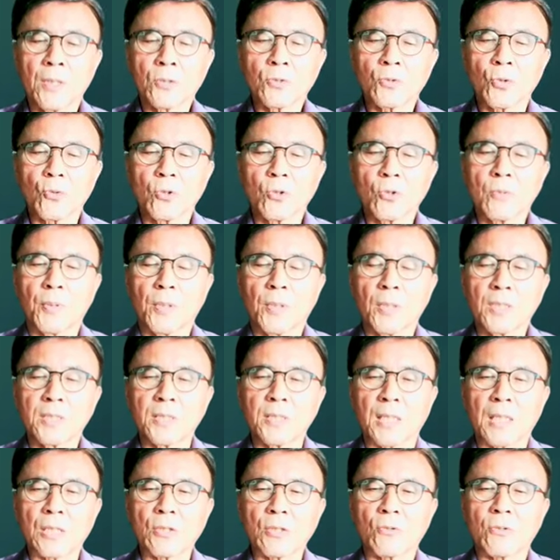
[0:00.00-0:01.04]
손을 벌리지
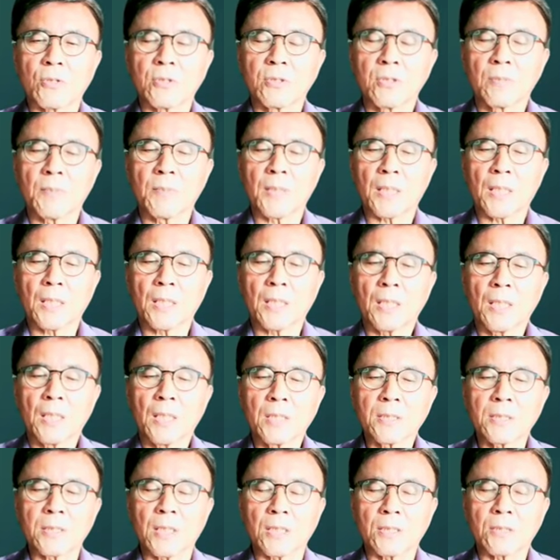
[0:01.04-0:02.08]
않아도 그들만의
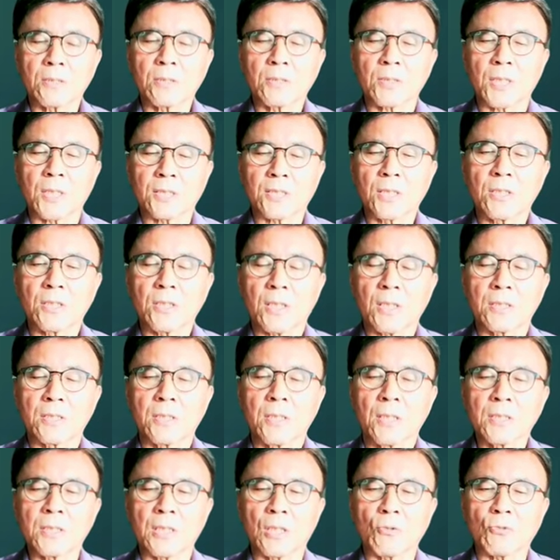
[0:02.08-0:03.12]
자, 체적인
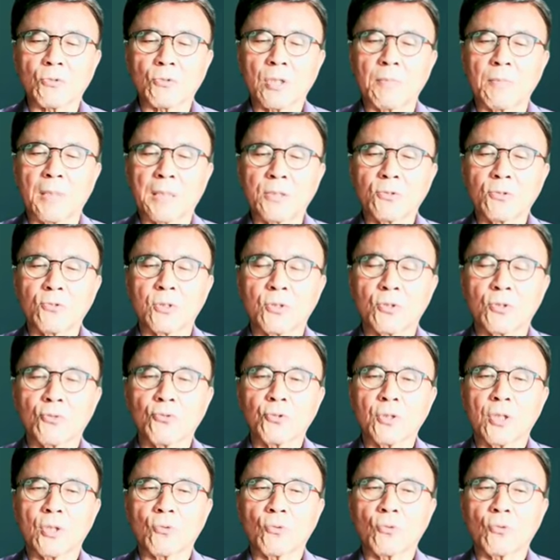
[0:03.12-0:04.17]
자동차를 만들 수 있는 수준에